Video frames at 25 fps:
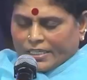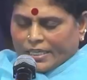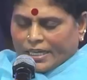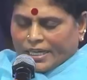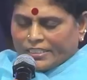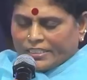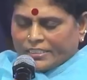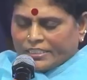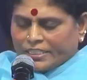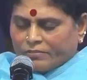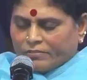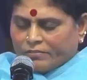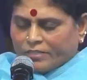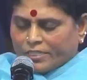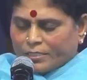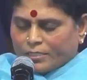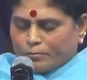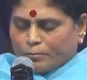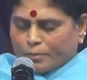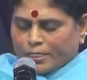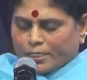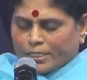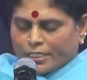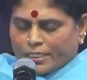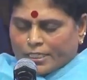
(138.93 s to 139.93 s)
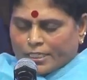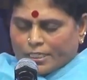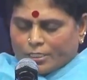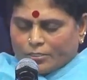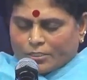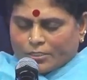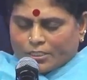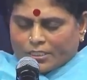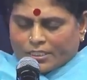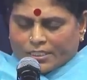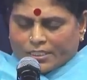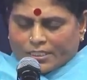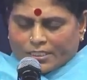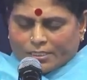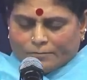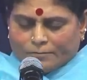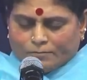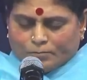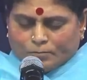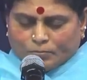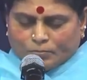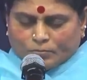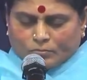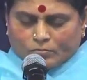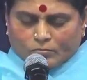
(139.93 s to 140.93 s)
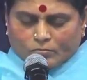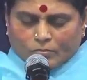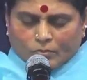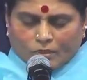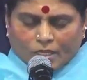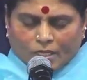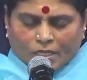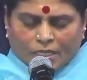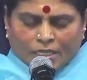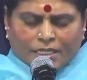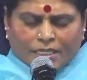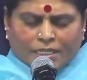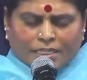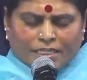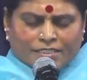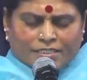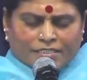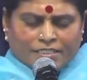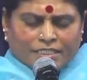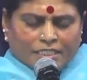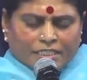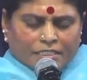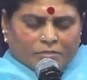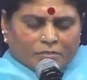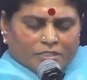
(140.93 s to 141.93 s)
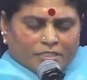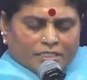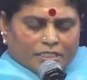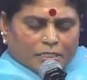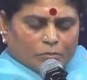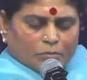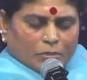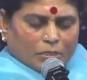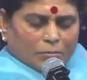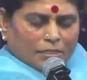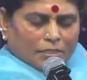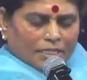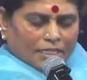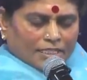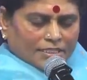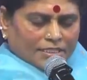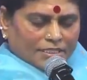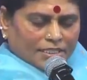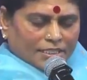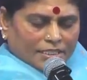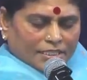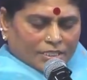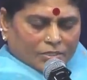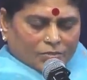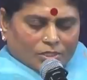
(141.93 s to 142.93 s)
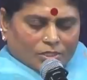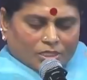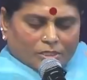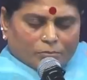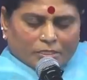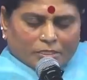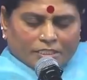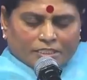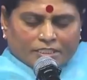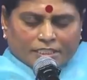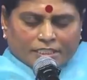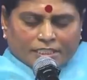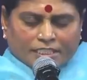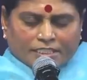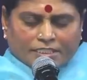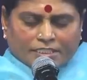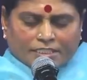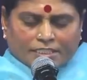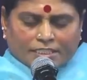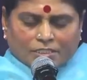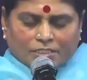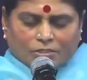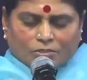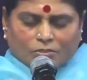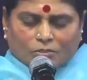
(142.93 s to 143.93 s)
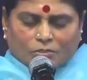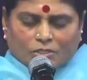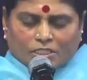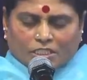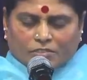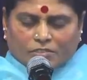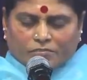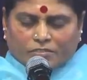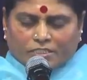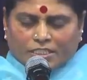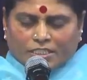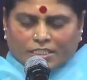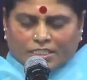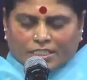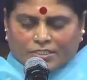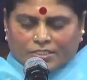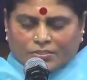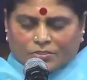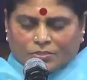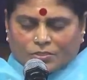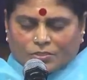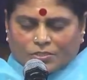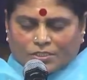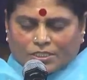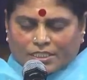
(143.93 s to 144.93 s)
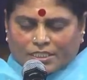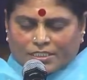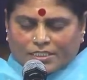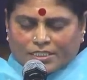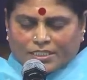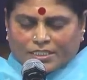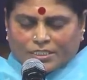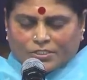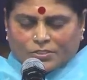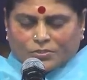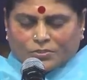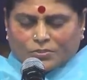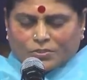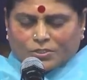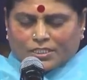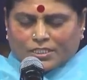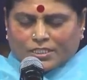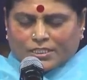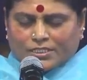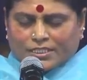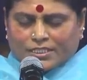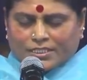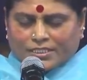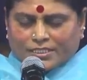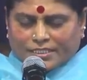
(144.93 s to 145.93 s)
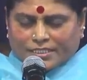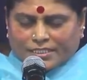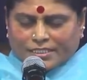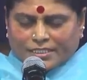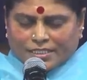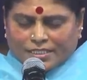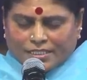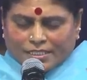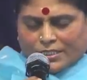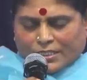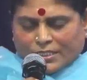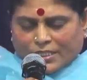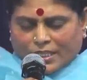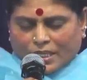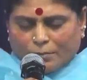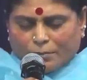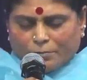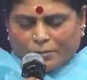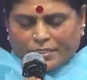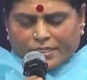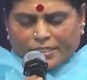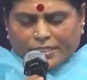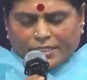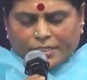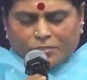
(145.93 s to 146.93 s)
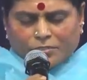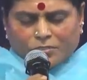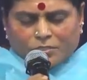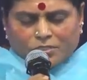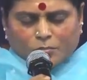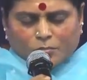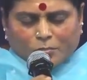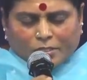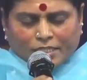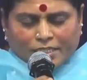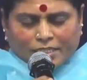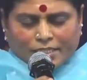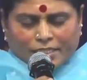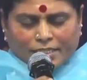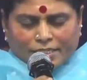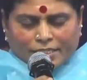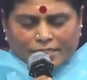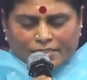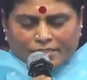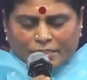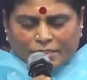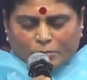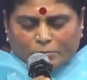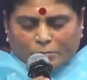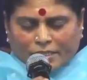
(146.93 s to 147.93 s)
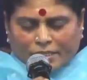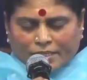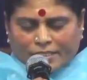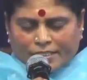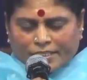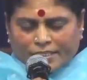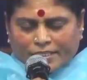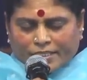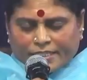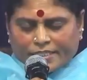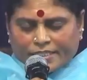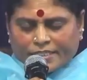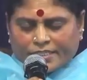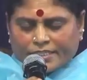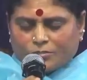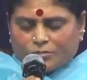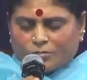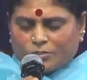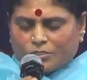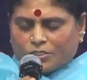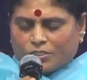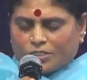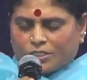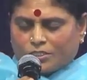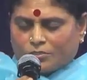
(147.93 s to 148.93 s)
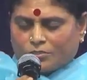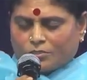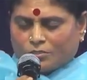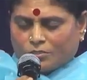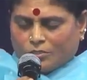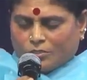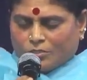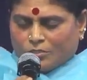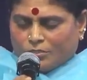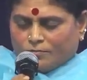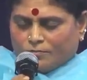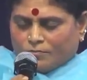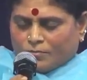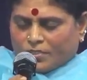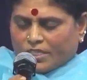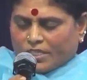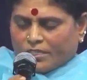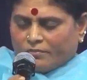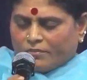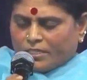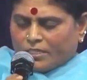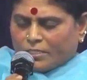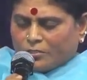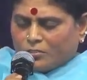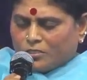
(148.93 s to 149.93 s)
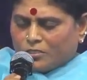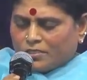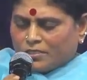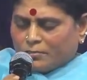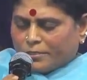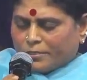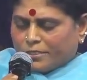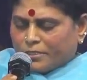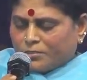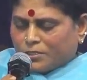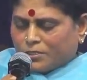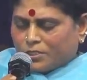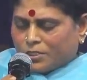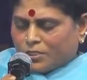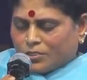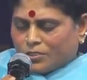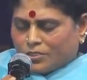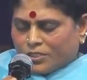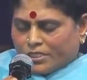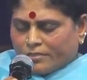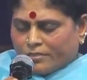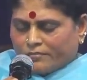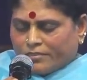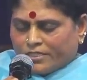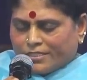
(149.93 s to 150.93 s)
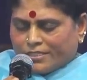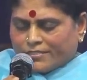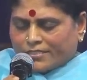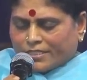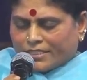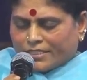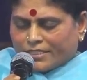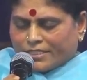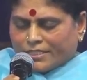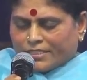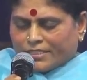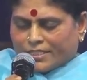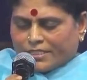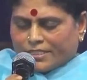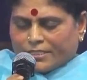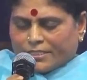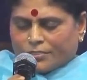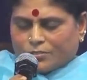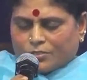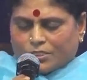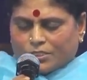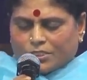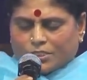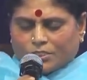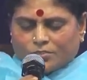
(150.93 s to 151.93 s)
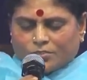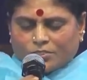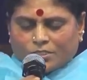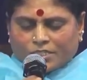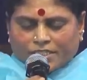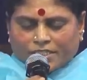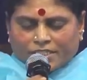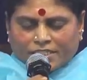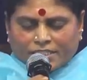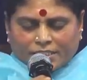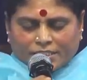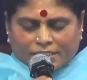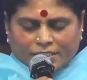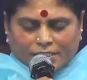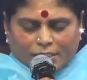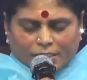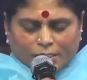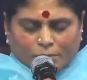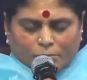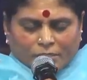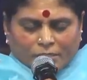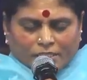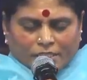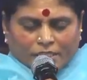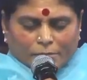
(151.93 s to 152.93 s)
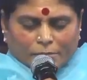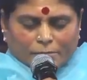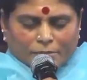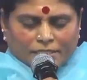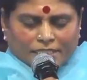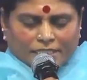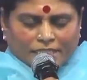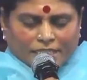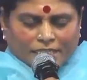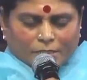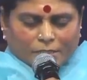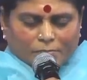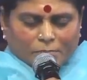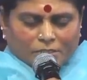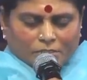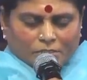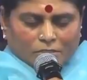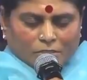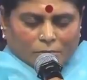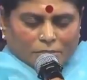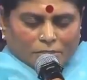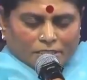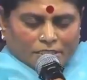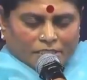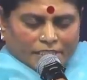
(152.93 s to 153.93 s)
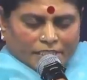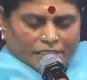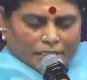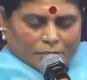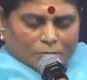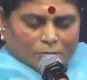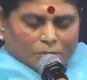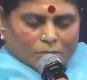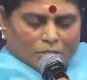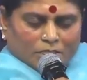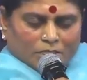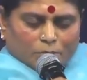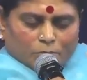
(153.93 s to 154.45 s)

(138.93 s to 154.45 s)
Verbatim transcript: ఈ ఆశీర్వాద పండుగల్లో తండ్రి ఇక్కడ చేరి వచ్చిన మమ్మల్ని అందరినీ కూడా మీరు చేర్చినందుకు నీకు వందనాలు స్తోత్రాలు చెల్లించుకుంటున్నాను తండ్రి ఆ బిడ్డ ఈరోజు మాట్లాడాల్సిన మాట ఏదై ఉంటున్నదో ఎవరి కోసమై ఉంటున్నదో ఎవరిని సంధించనై ఉంటున్నదో తండ్రి మీరు ఆ బిడ్డను ఆత్మతో అభిషేకంతో